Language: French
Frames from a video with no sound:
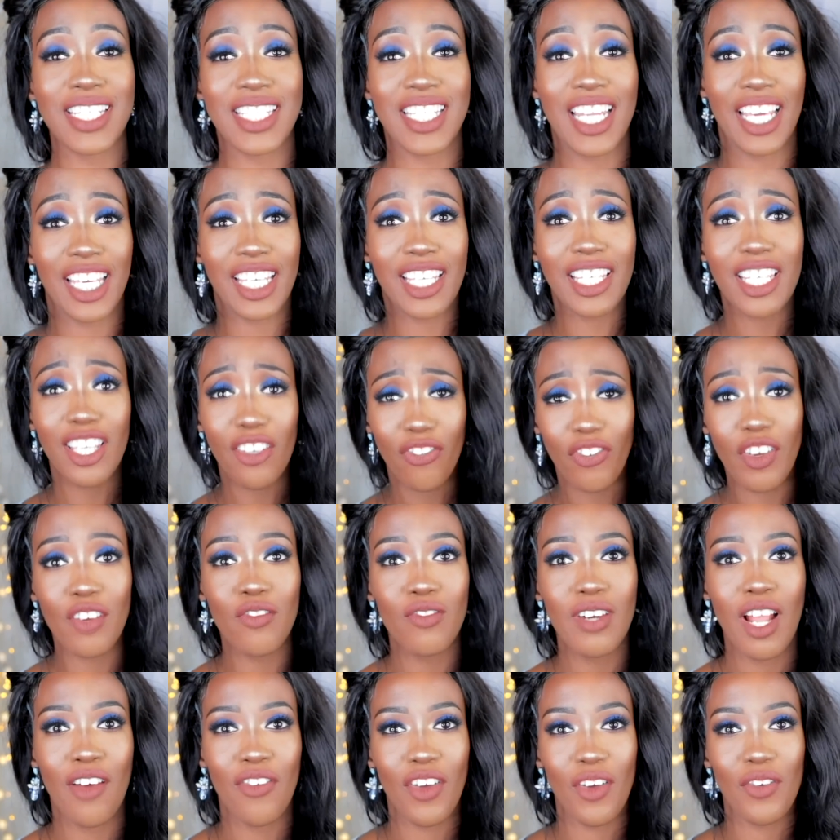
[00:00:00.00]
j'ai kiffé
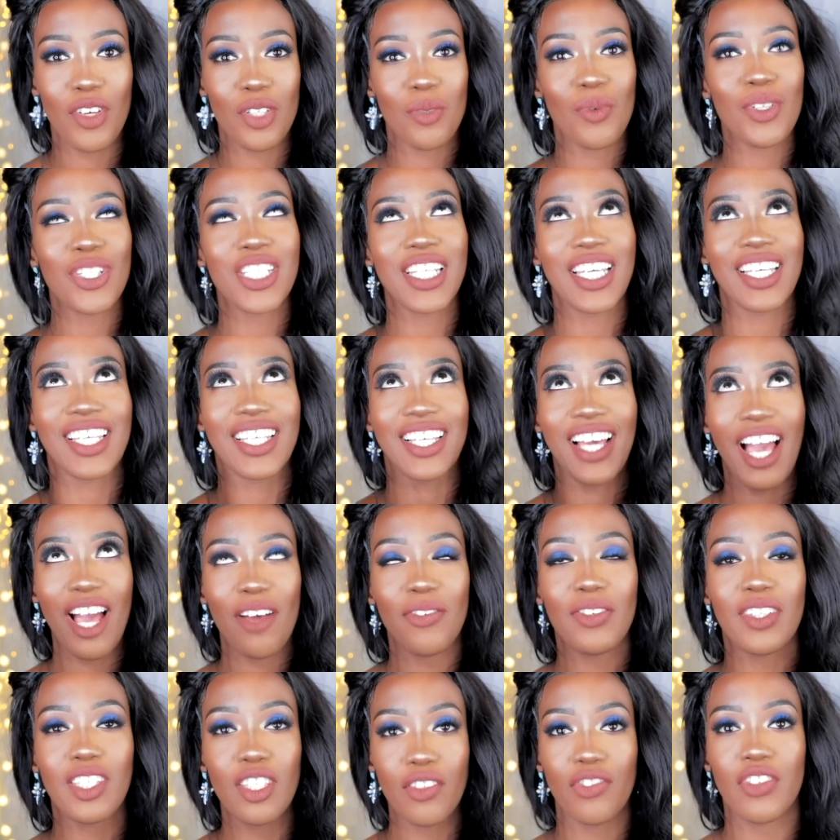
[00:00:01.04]
vous l'avez. franchement j'ai
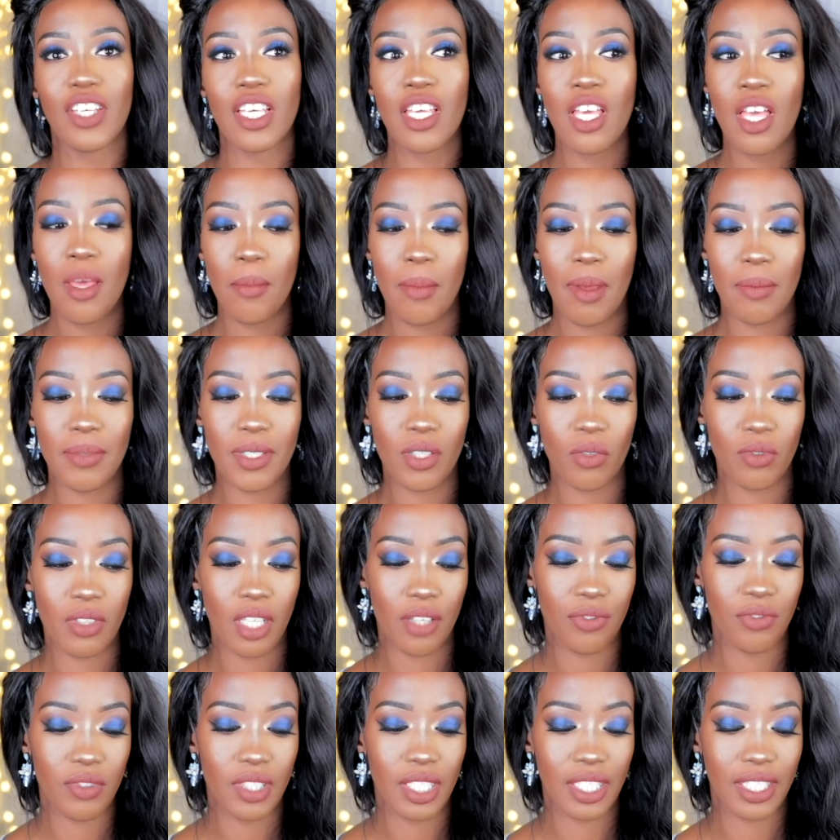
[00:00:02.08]
grave kiffé, même si on
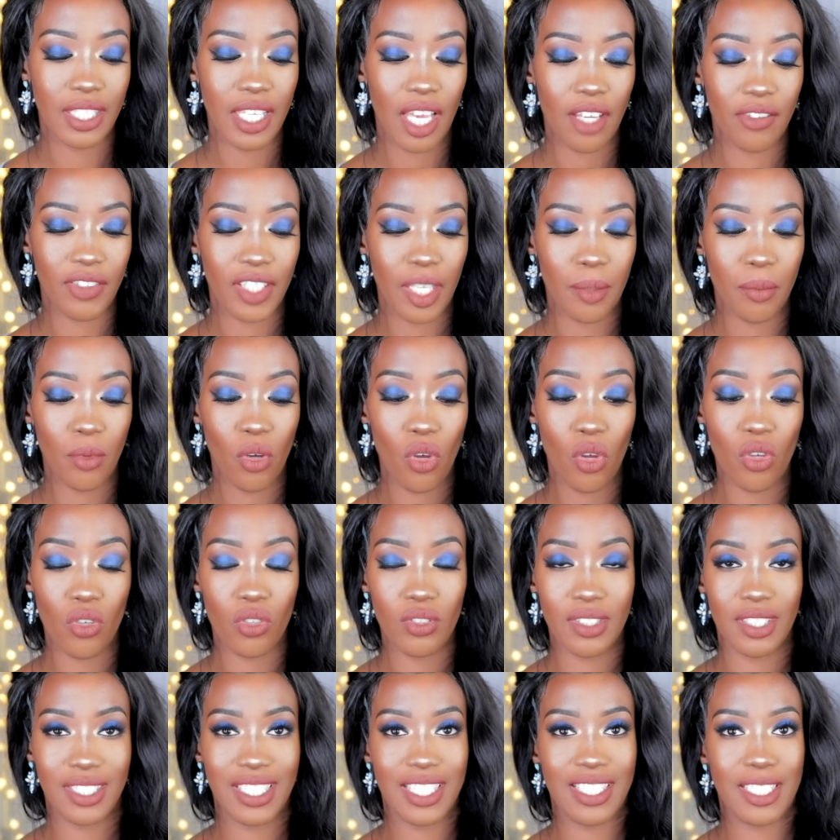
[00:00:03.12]
a vu des cas vraiment,
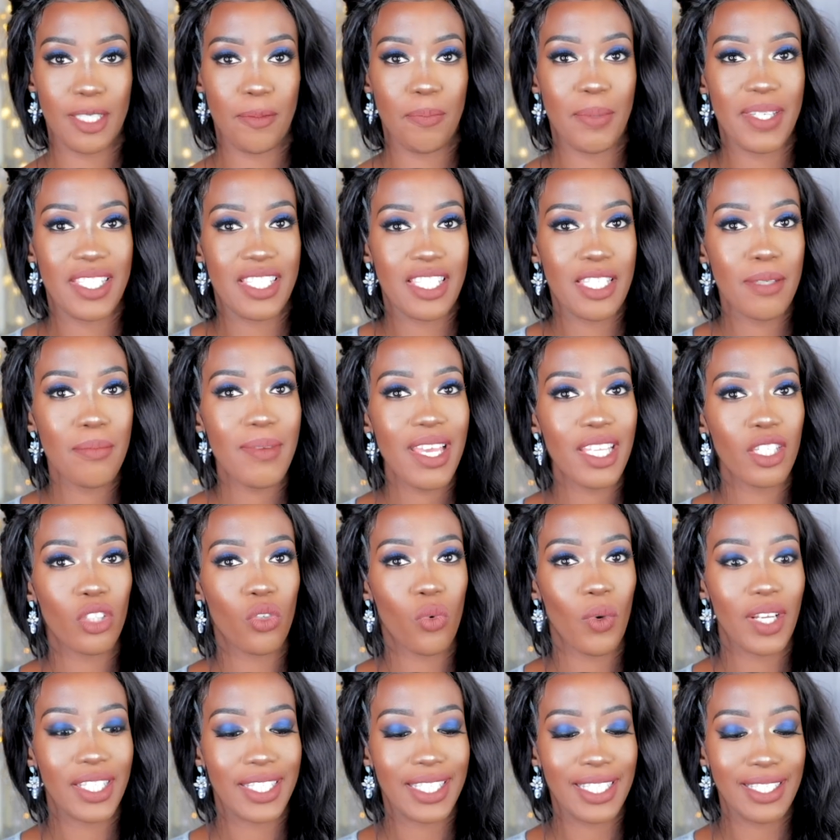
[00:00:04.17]
euh, des spécimens
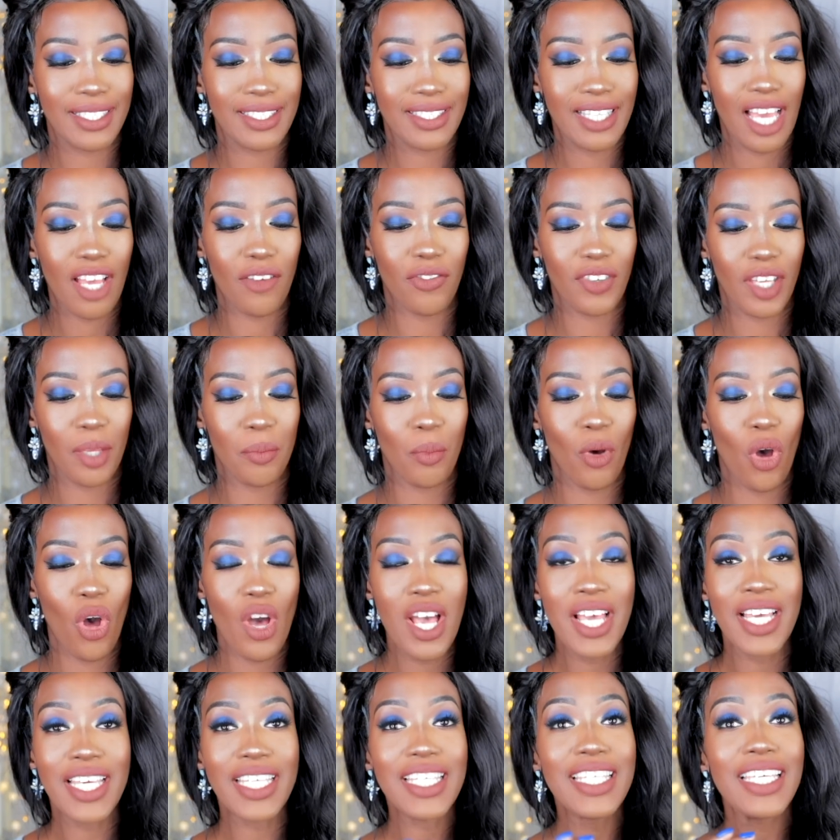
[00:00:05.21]
quoi, des cas vraiment
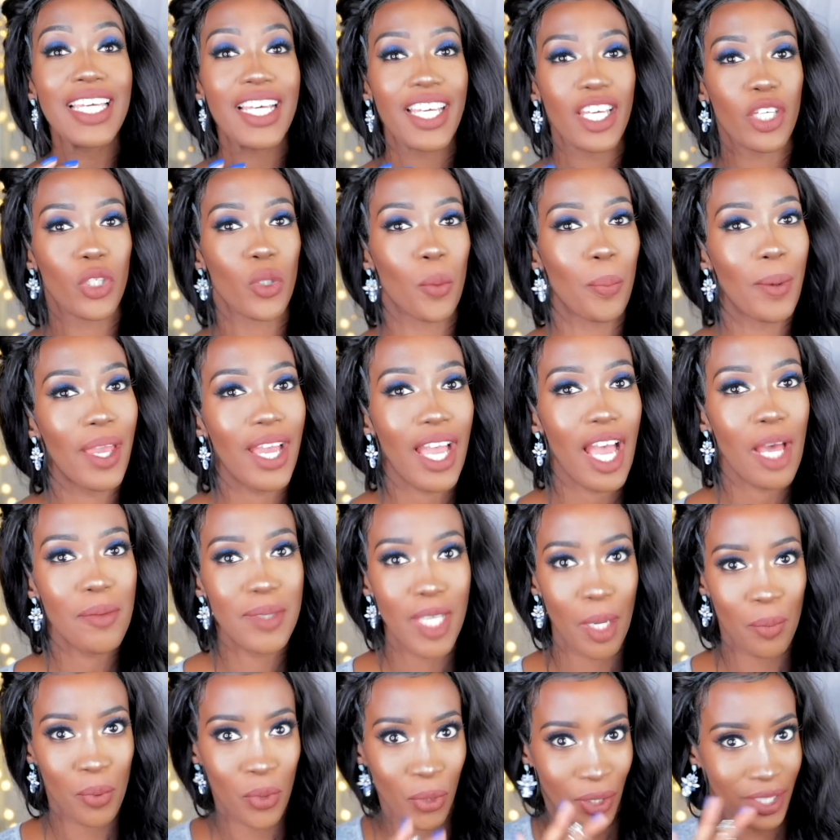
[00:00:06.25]
irrécupérables, il
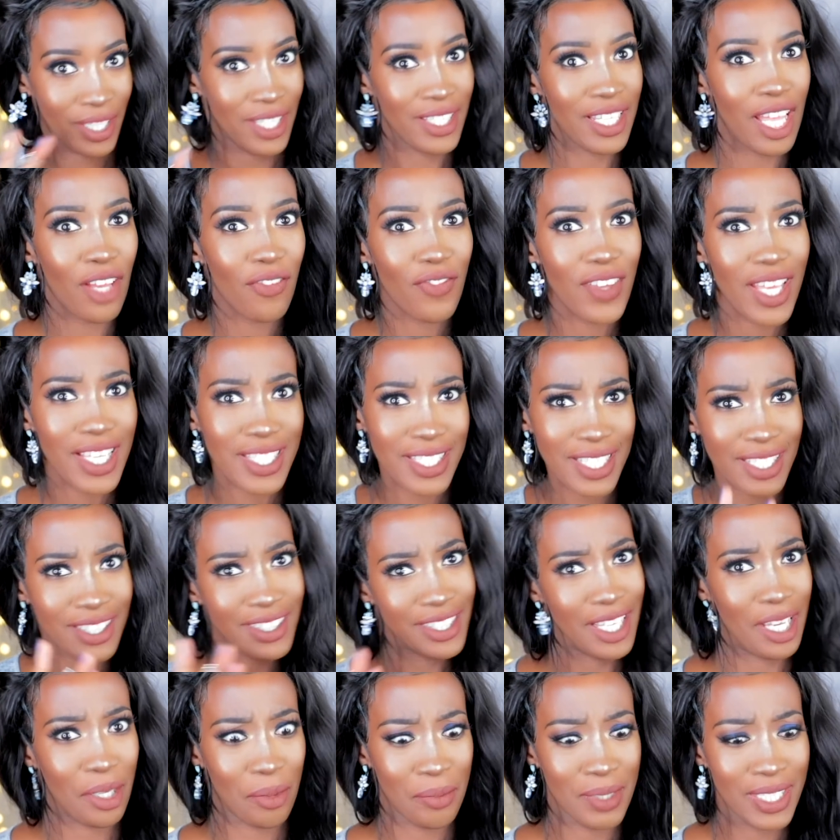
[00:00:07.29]
n'y a plus rien à faire, c'est
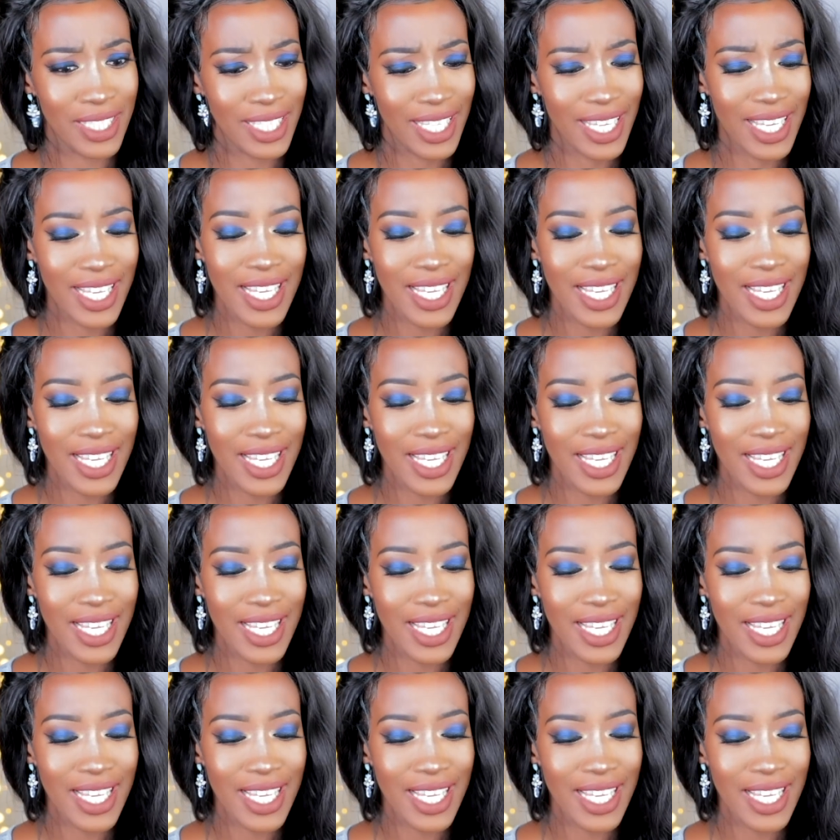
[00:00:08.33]
terminé,